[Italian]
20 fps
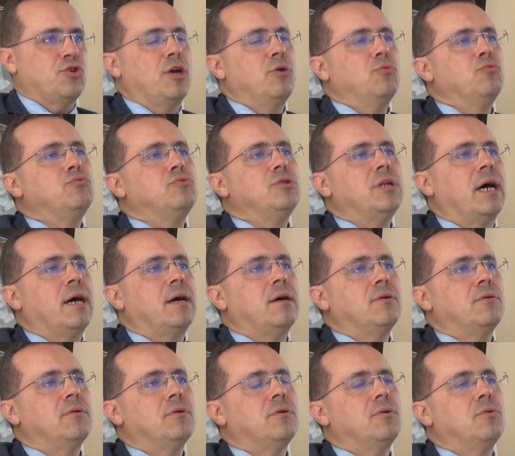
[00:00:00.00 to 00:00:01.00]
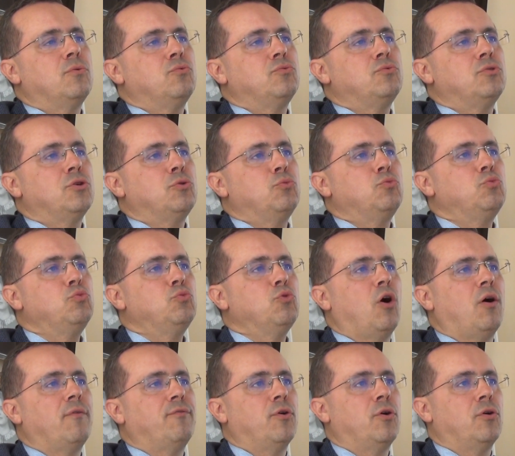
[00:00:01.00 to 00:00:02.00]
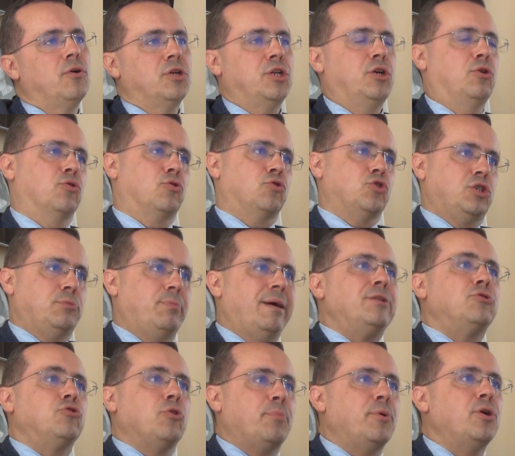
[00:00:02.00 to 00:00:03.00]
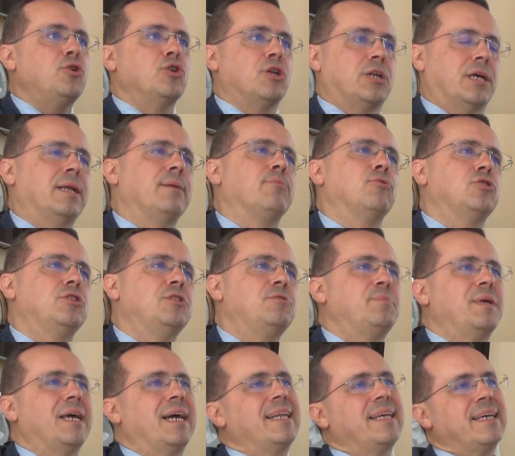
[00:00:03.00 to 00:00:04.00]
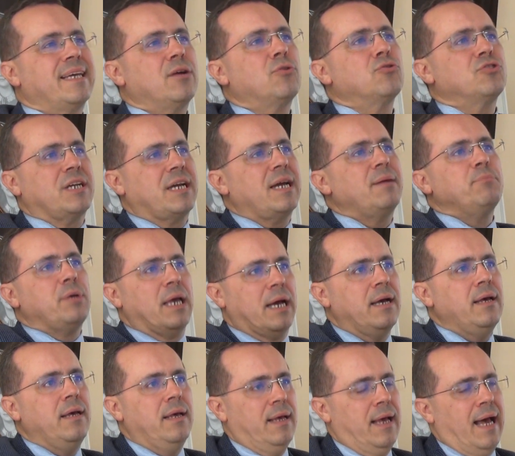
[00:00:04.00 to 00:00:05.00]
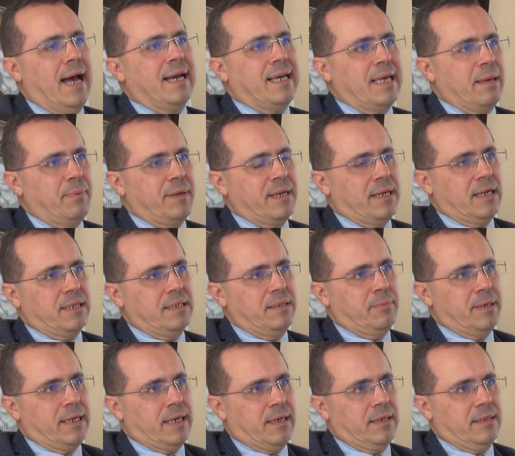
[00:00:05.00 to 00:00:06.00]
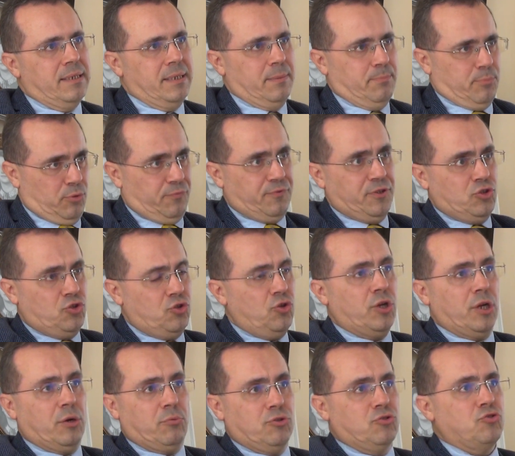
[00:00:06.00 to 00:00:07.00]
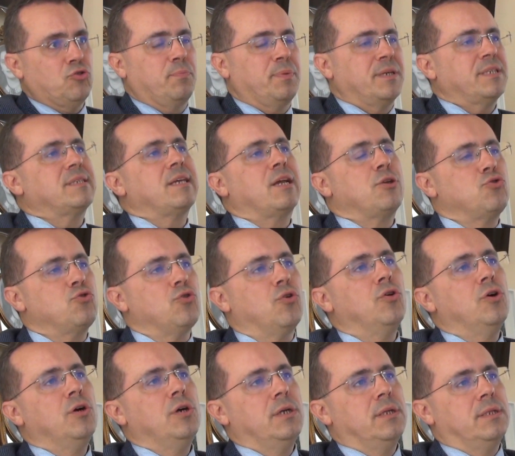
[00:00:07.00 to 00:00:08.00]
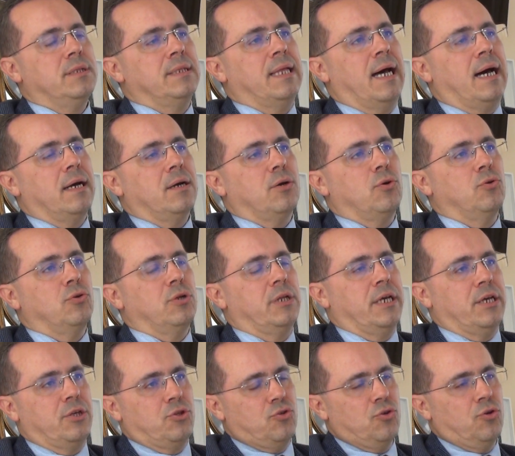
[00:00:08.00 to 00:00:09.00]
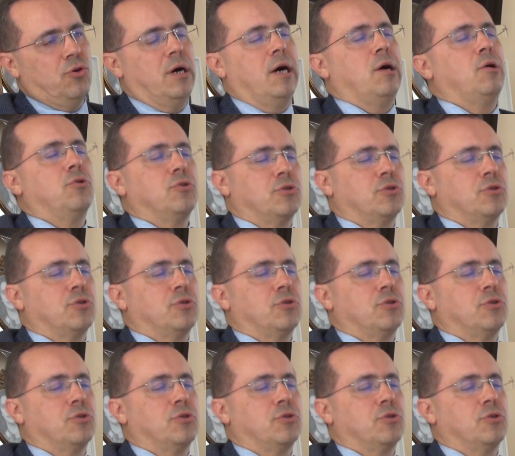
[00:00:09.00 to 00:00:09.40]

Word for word: c'è eh, un, un, nuovo riconoscimento. Poi cercheremo di spiegare che cosa cambia anche per la libera professione questo passaggio da collegio a